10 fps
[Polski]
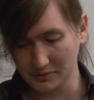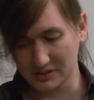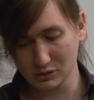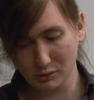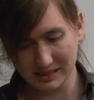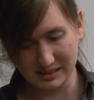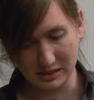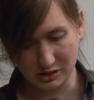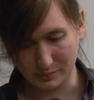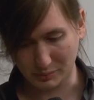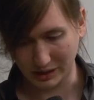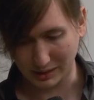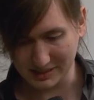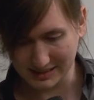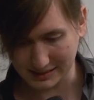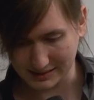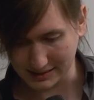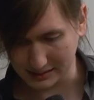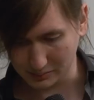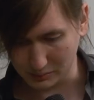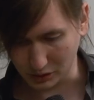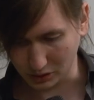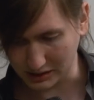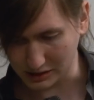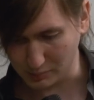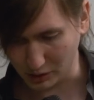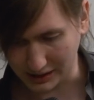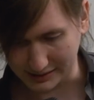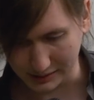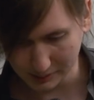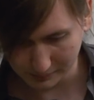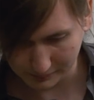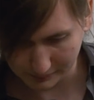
W sytuacji, jeśli programista chce dokonać blokady,